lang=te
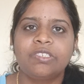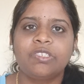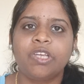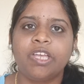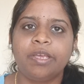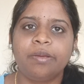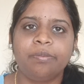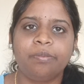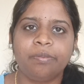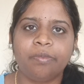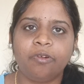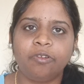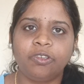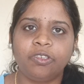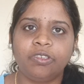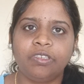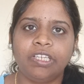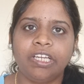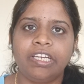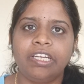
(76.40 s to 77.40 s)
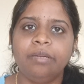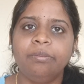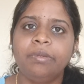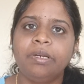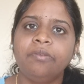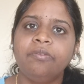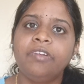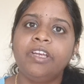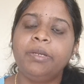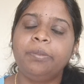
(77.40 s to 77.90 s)
సో ఏమవుతుంది అంటే
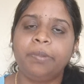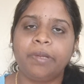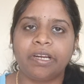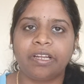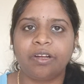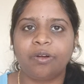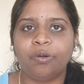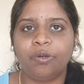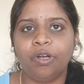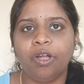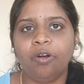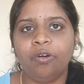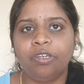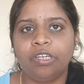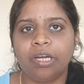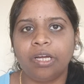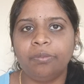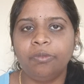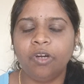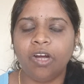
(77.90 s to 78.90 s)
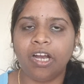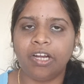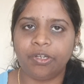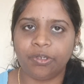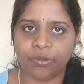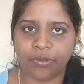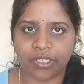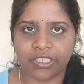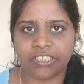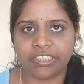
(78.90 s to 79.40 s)
మనం వెయిట్ పెరగకుండా ఉంటాము ఆ
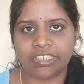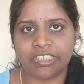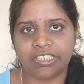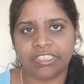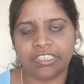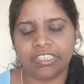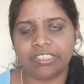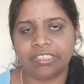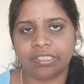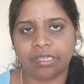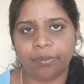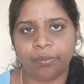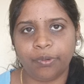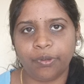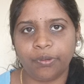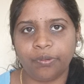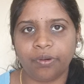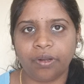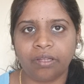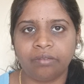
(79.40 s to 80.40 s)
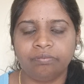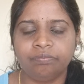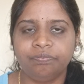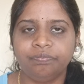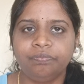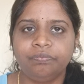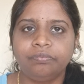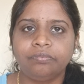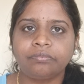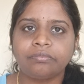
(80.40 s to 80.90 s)
టూ డేస్ చీట్ చేసినప్పుడు కూడా
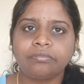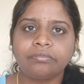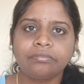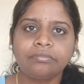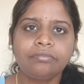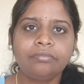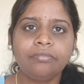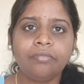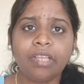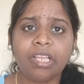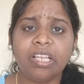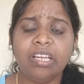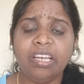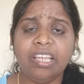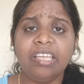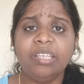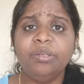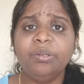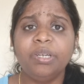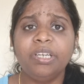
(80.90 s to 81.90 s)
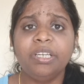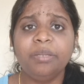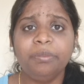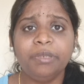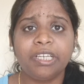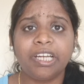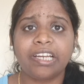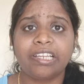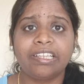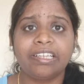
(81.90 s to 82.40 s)
లేదు అంటే
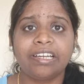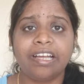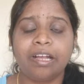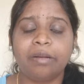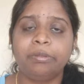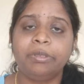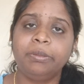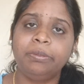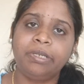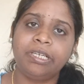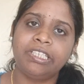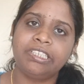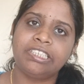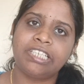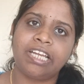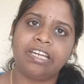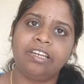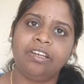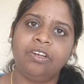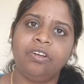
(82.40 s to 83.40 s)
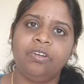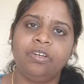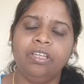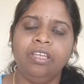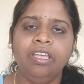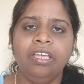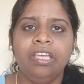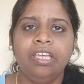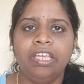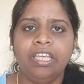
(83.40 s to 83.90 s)
మీకు అర్థం కాకపోతే మన
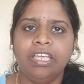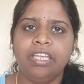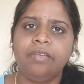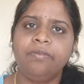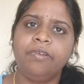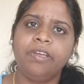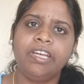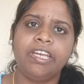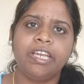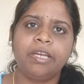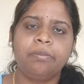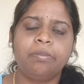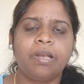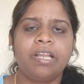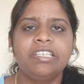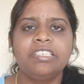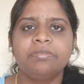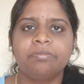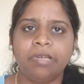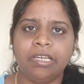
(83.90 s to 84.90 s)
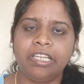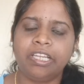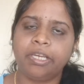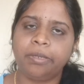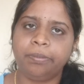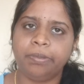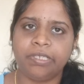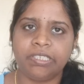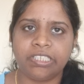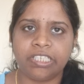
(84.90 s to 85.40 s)
ఛానల్లోని ఇవే డైట్ ప్లాన్స్ మళ్ళీ
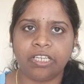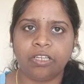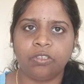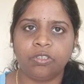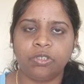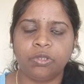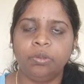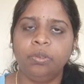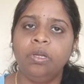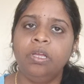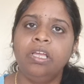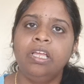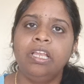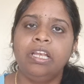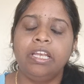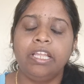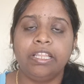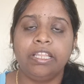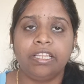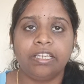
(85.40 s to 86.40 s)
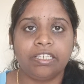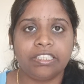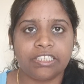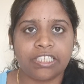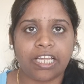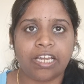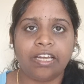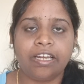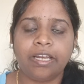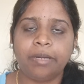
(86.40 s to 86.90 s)
రిపీట్ చేయొచ్చు లేదంటే
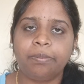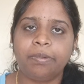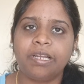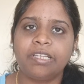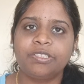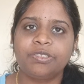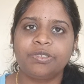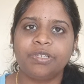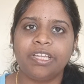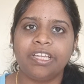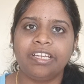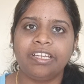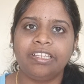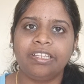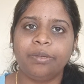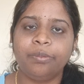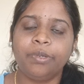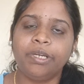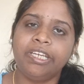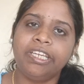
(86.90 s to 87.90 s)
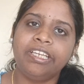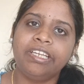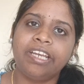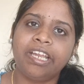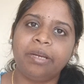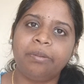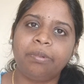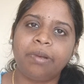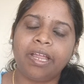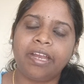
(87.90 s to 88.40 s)
చాలా డైట్ ప్లాన్స్ ఉన్నాయి కదా వెడ్డింగ్
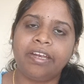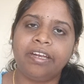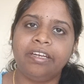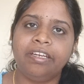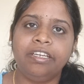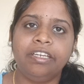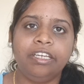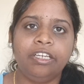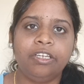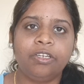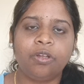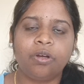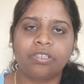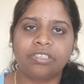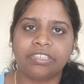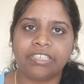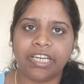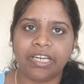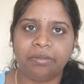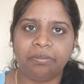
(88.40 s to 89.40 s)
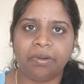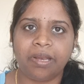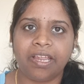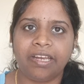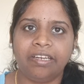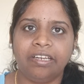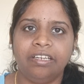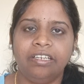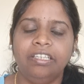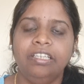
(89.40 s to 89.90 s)
డైట్ ప్లాన్ అని డీటాక్స్ డైట్
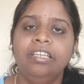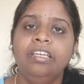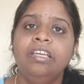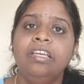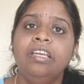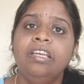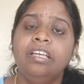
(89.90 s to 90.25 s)
ప్లాన్ అని